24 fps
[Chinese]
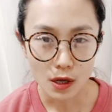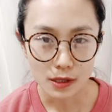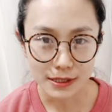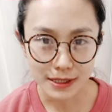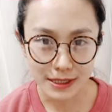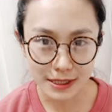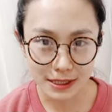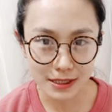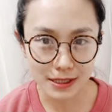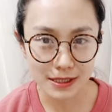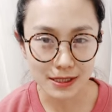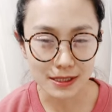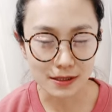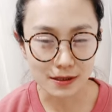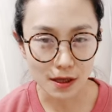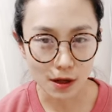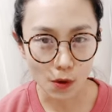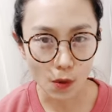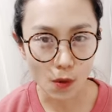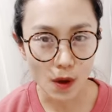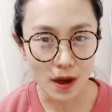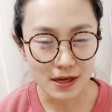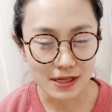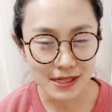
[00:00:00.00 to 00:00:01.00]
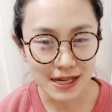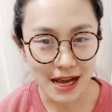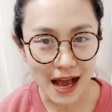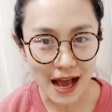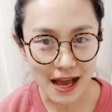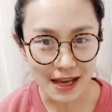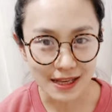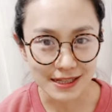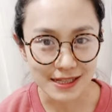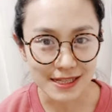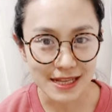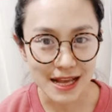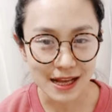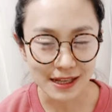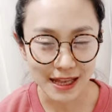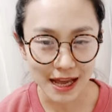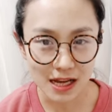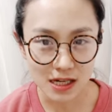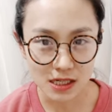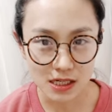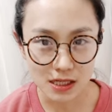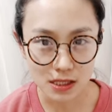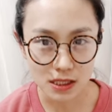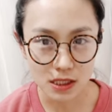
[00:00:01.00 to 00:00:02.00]
积极的观察一下
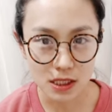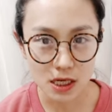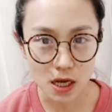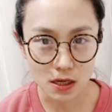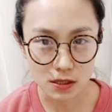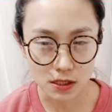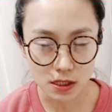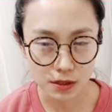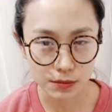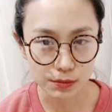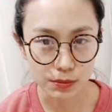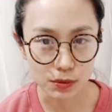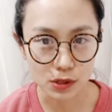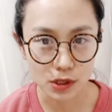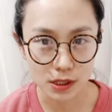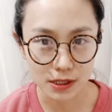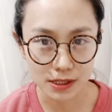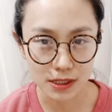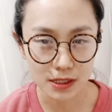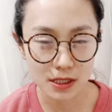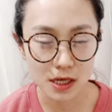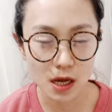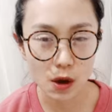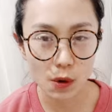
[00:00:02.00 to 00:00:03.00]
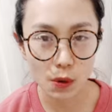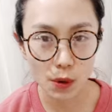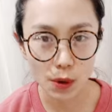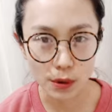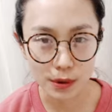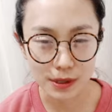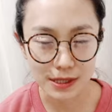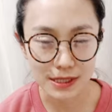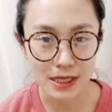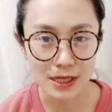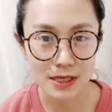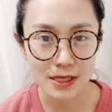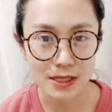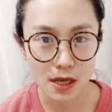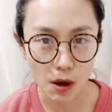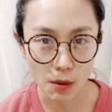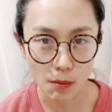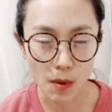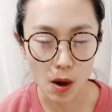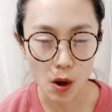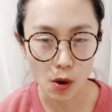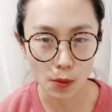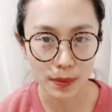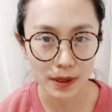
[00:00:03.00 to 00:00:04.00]
它身上是不是经常会有一些小
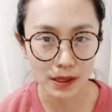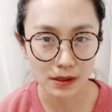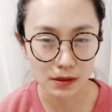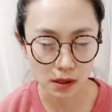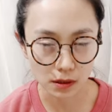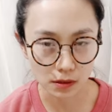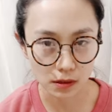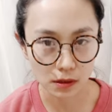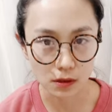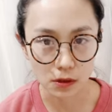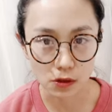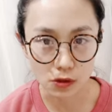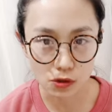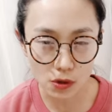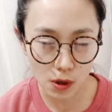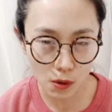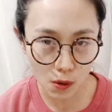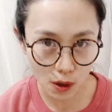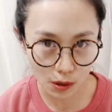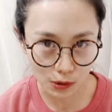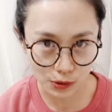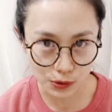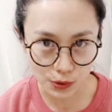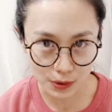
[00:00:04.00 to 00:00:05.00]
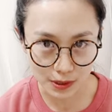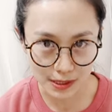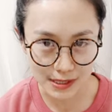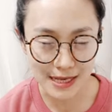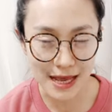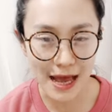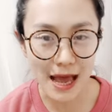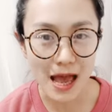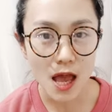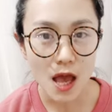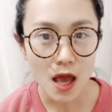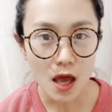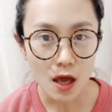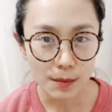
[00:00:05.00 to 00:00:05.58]
毛病等等的状况存在，